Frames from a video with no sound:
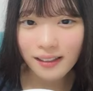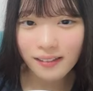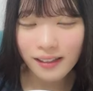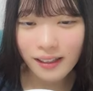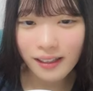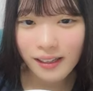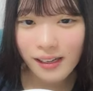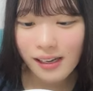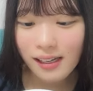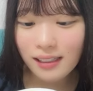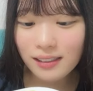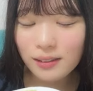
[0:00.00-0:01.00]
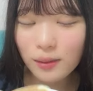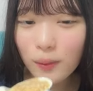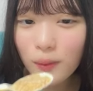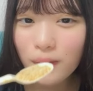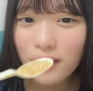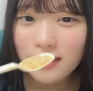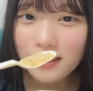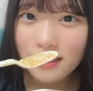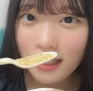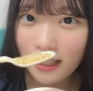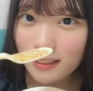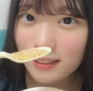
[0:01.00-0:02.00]
だよねそう美味しい
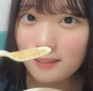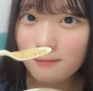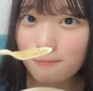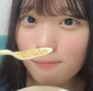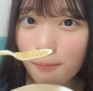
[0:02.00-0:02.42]
です